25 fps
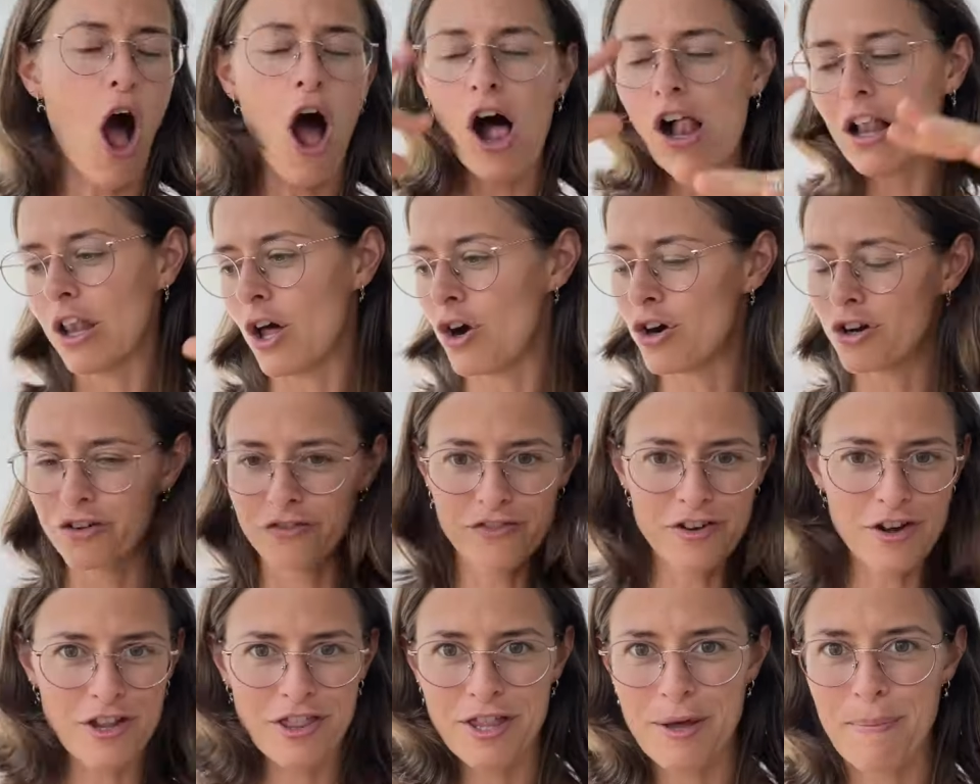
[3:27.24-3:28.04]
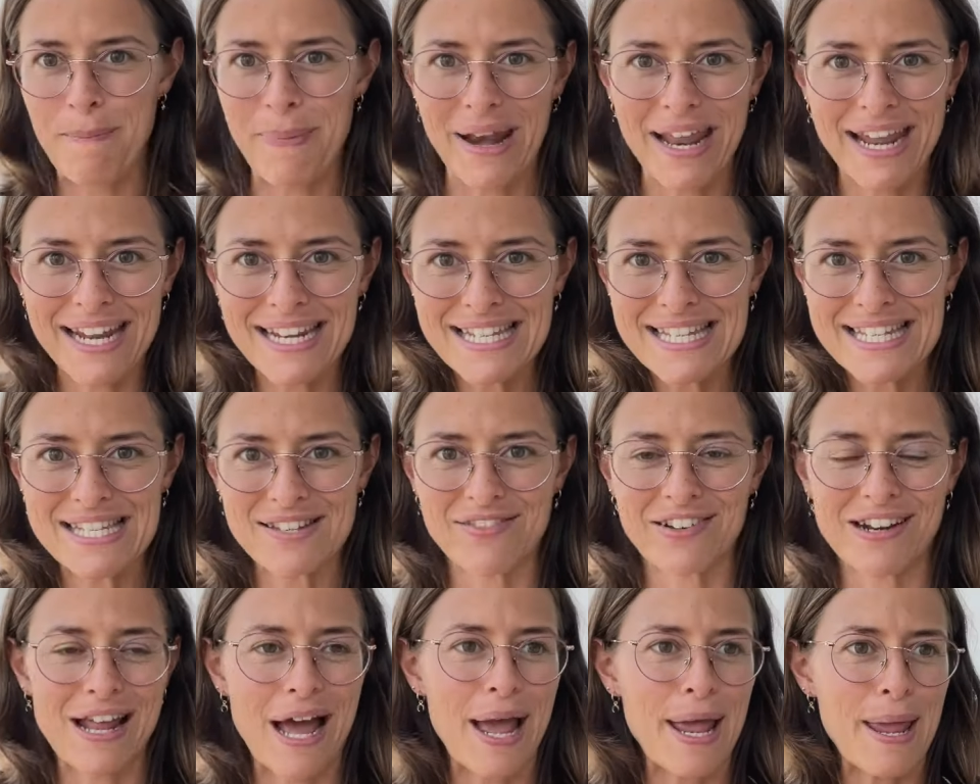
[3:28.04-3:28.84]
all over the place,
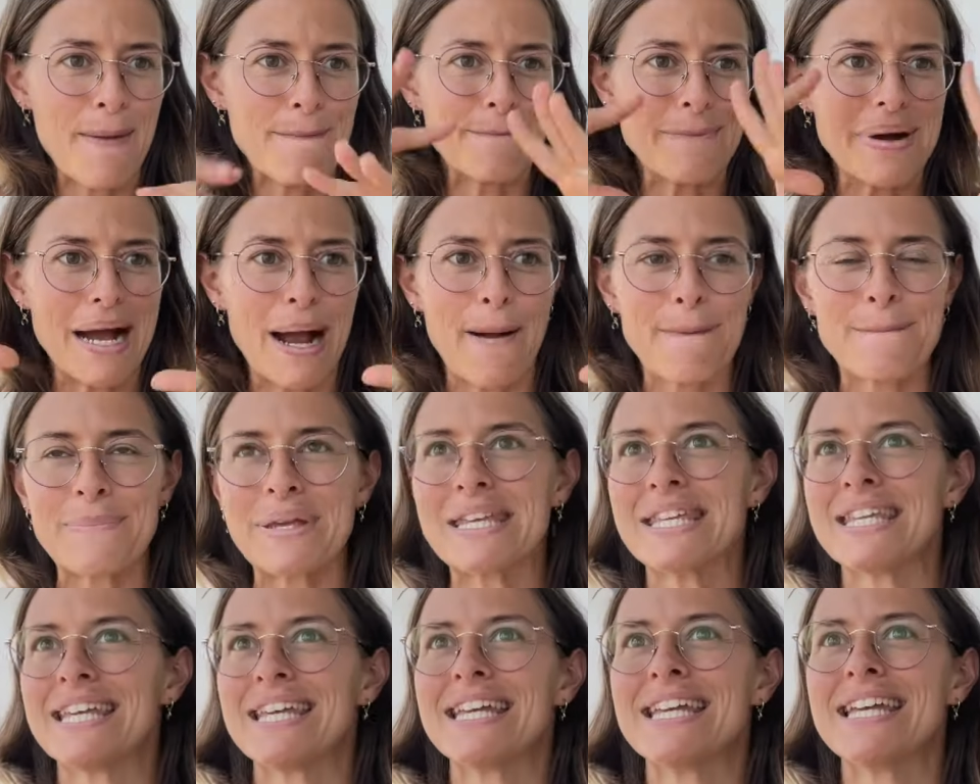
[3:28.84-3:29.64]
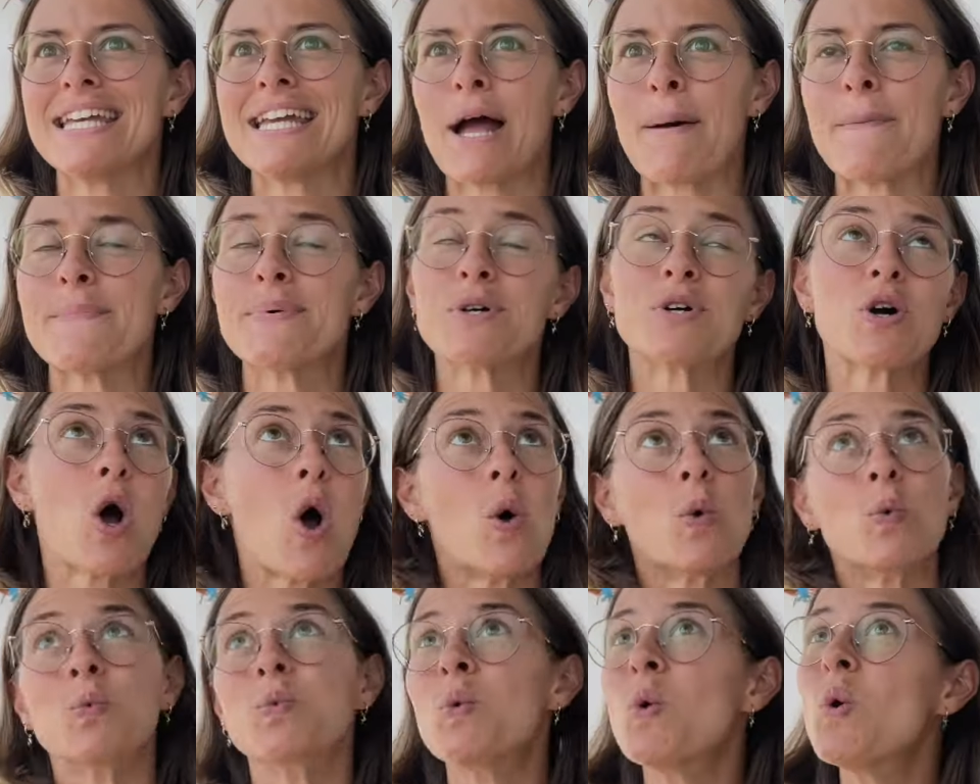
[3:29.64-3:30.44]
voilà, éparpillée, un peu
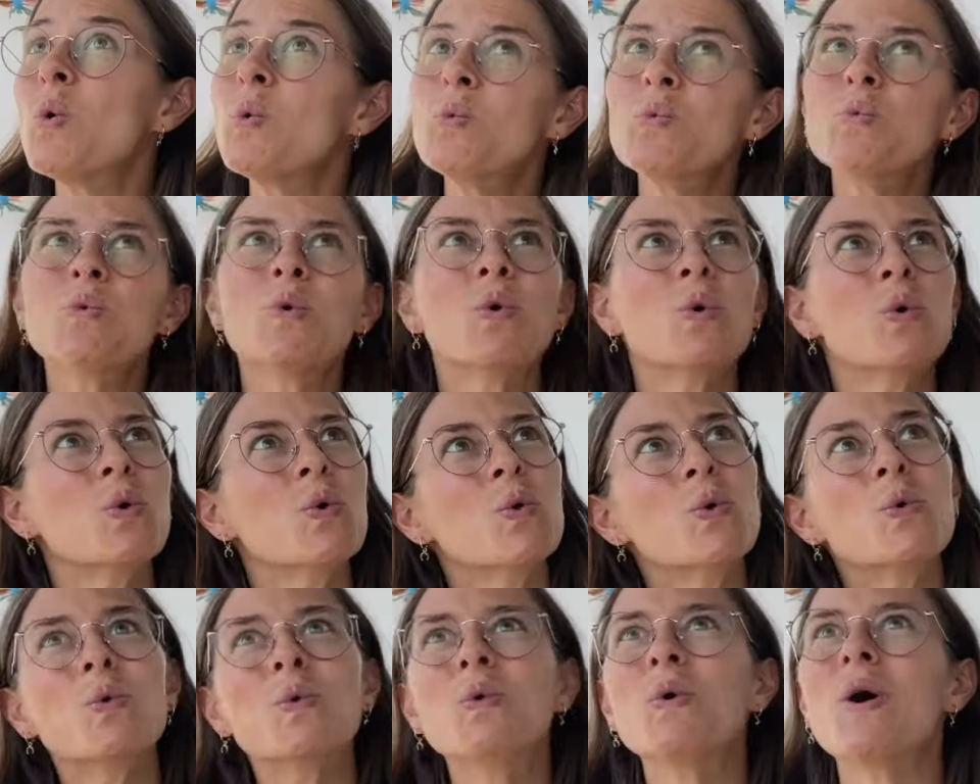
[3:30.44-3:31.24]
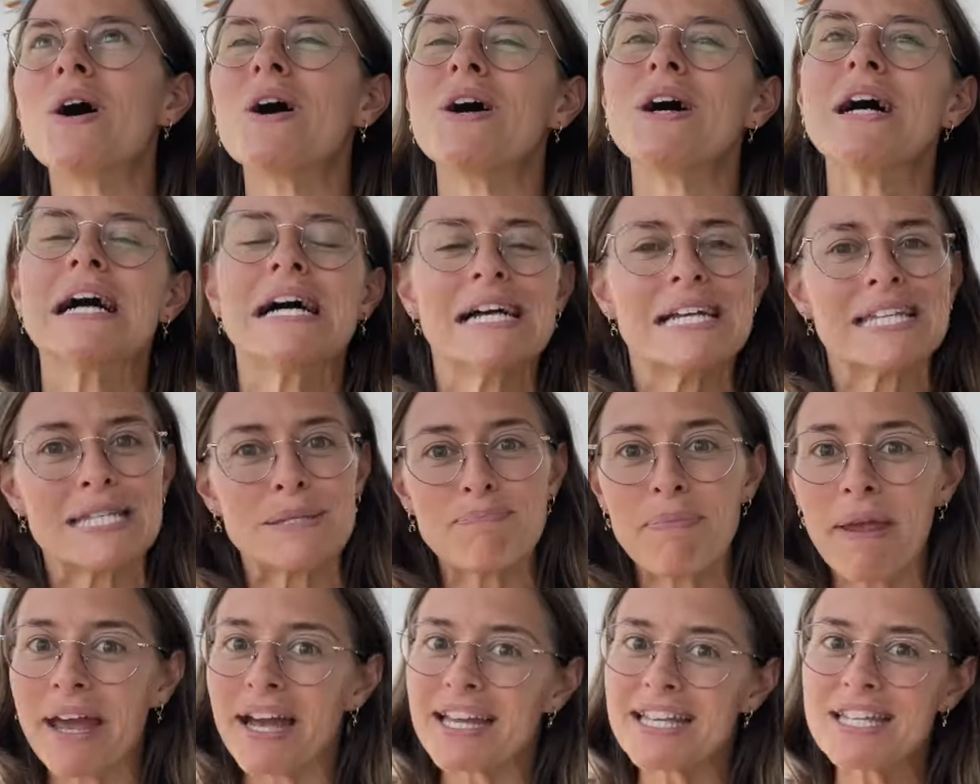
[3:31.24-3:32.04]
euh, wouhou, euh,
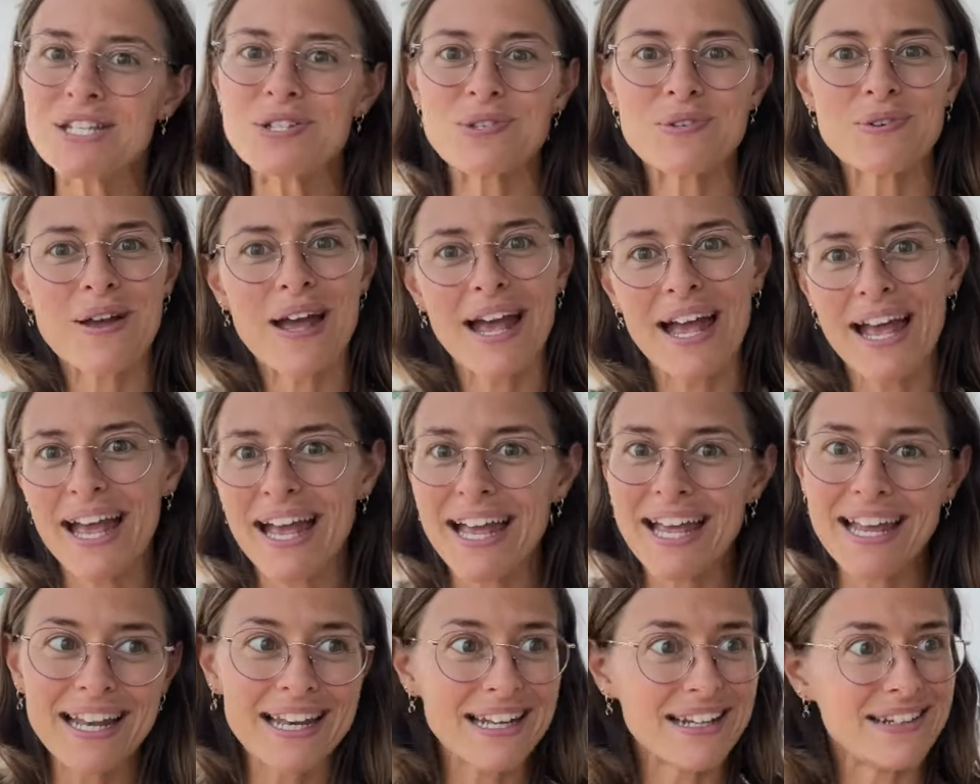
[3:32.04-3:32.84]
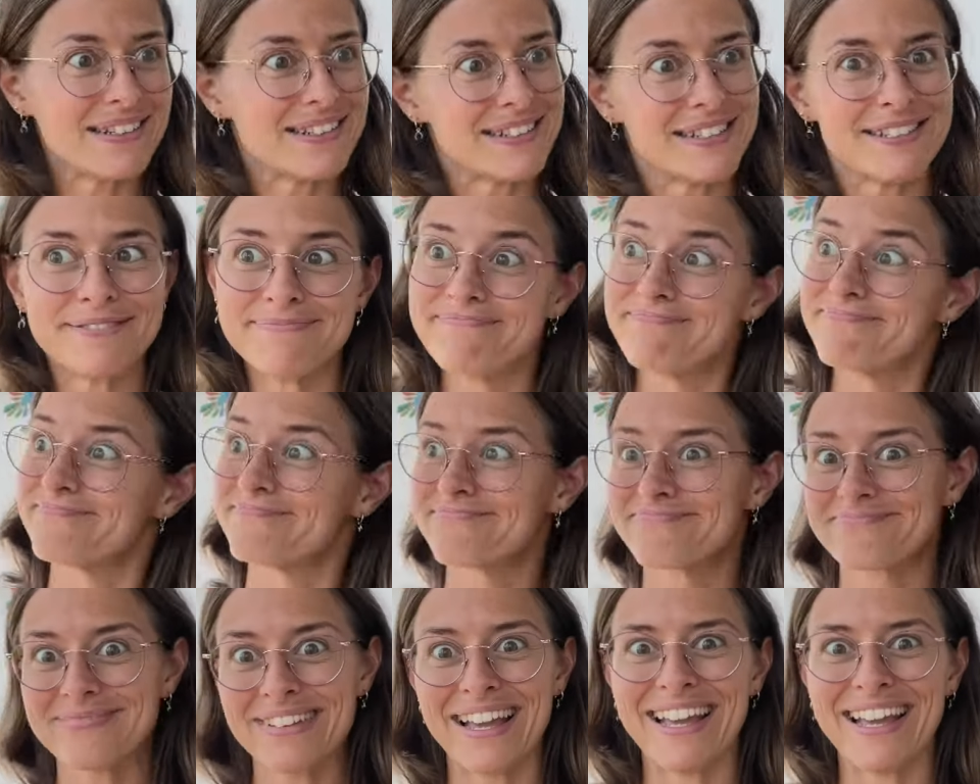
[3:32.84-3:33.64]
spirituelle. Euh.